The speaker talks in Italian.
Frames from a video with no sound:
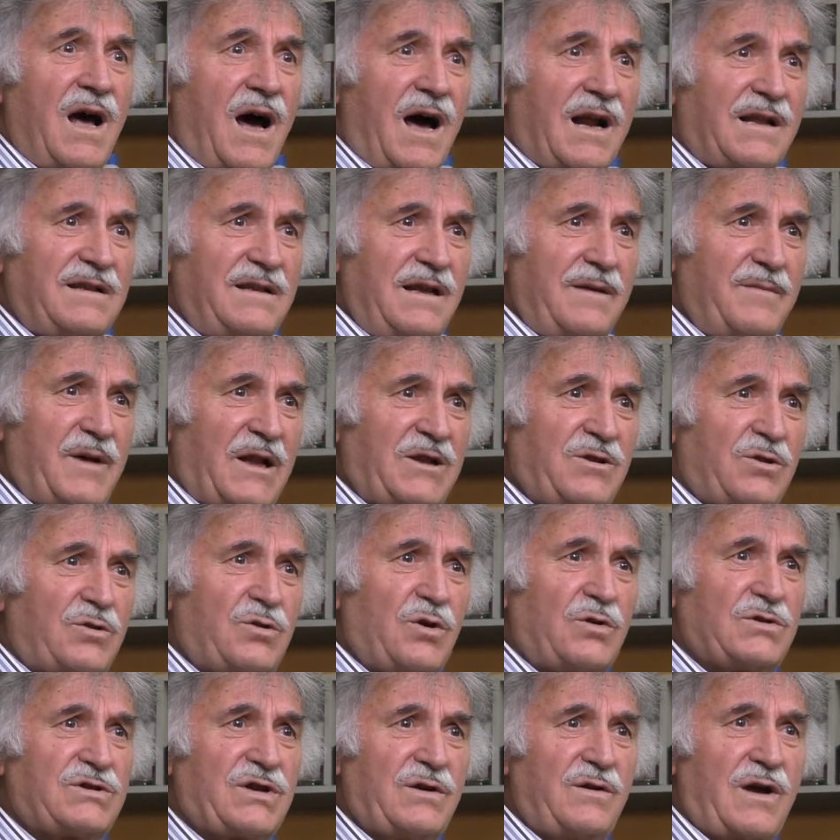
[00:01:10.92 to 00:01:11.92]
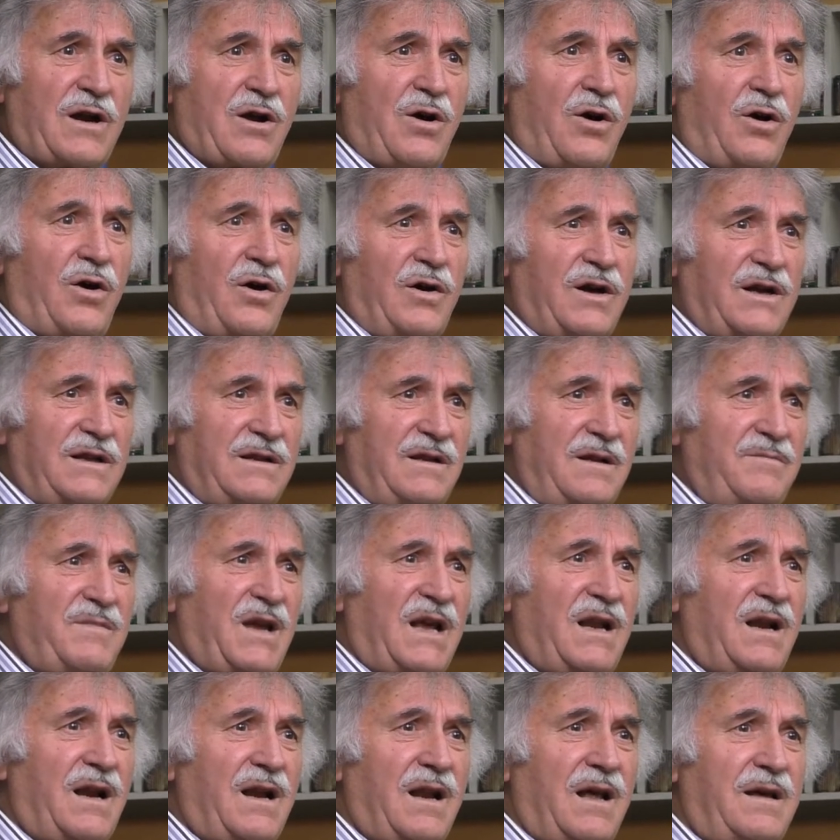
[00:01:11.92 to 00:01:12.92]
ardimentoso eroe di
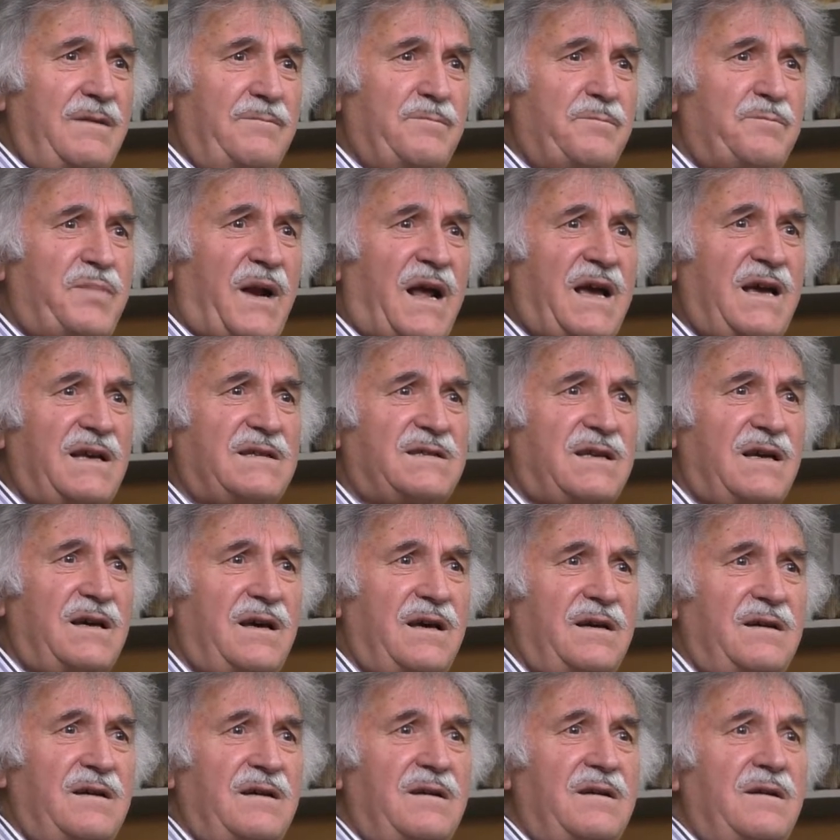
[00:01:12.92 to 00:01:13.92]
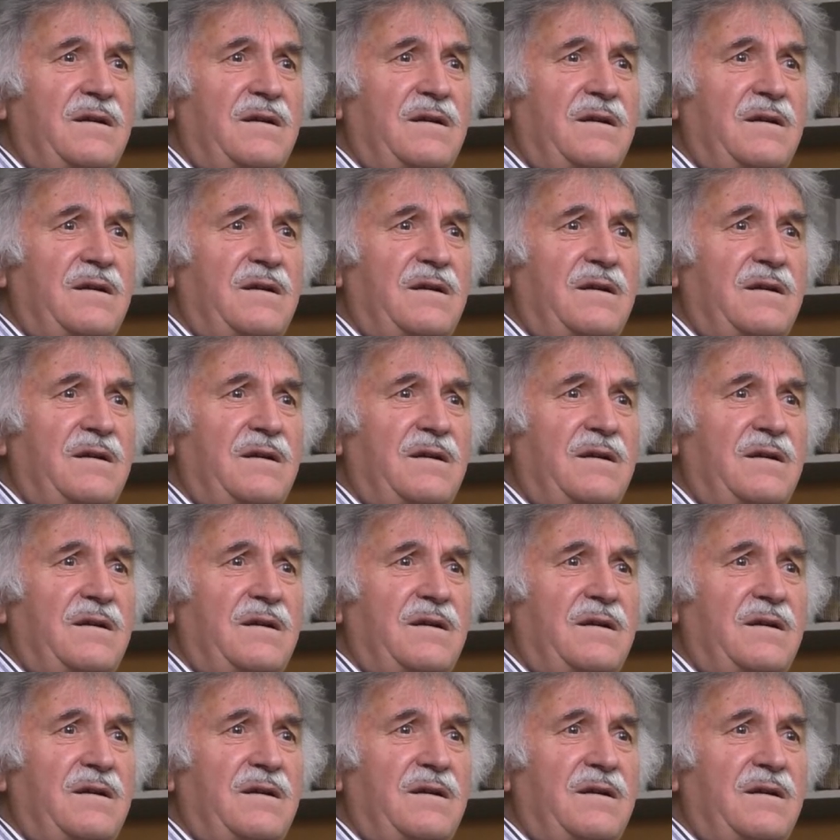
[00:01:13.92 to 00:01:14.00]
mille imprese,